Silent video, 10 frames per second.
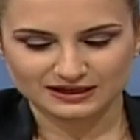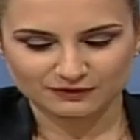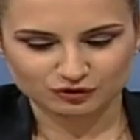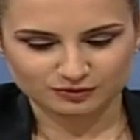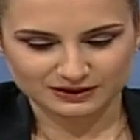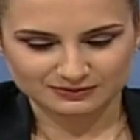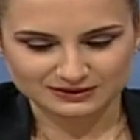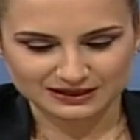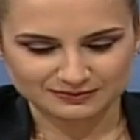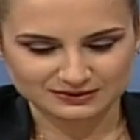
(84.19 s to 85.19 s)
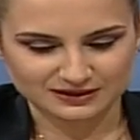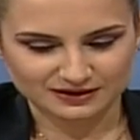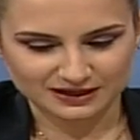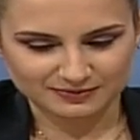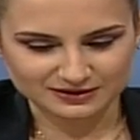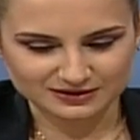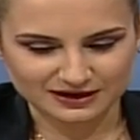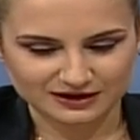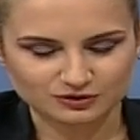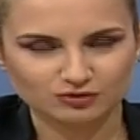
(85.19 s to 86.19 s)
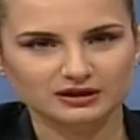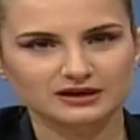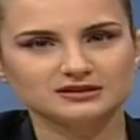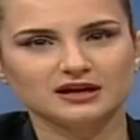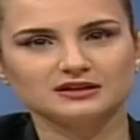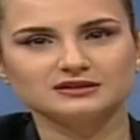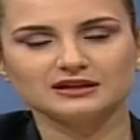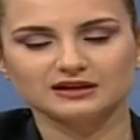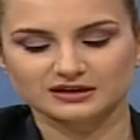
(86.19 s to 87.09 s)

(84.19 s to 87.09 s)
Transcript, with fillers: telefon numaramızdan bizi arayabilirler olay sağlıktan.